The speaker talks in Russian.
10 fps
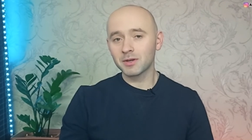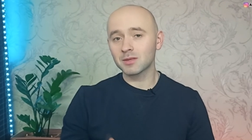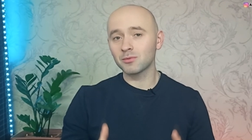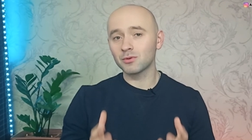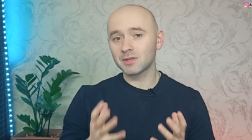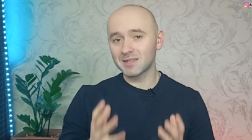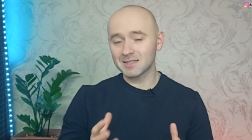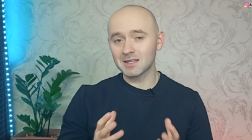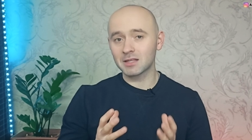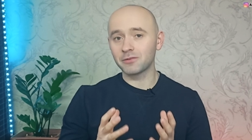Поэтому,
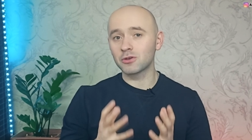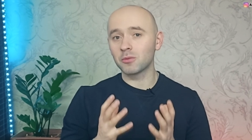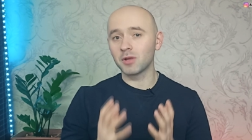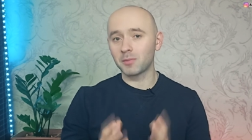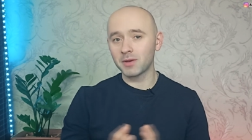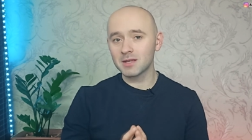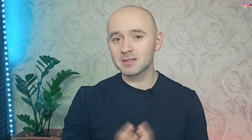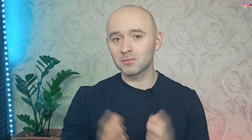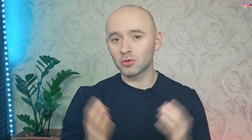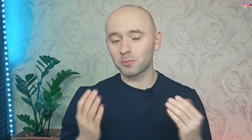если это видео было
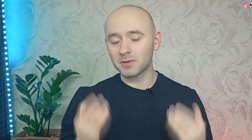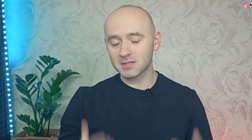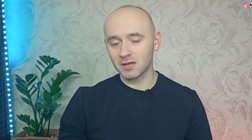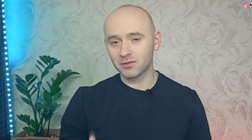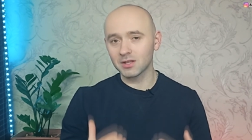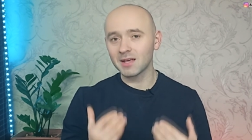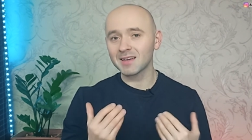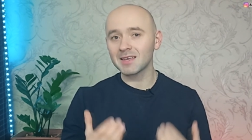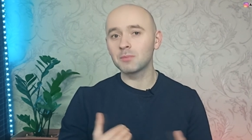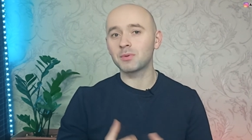полезным, то поставьте лайк
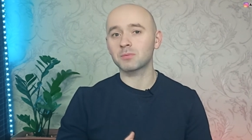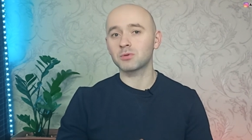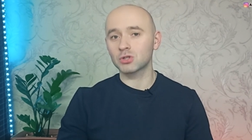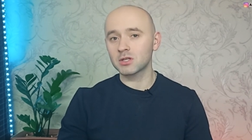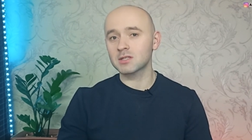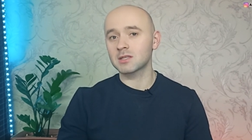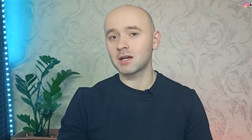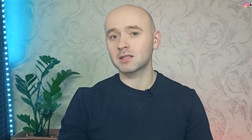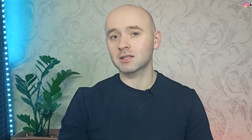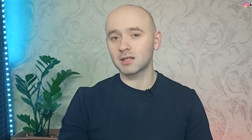и подпишитесь
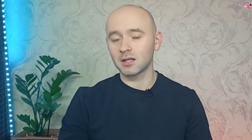на этот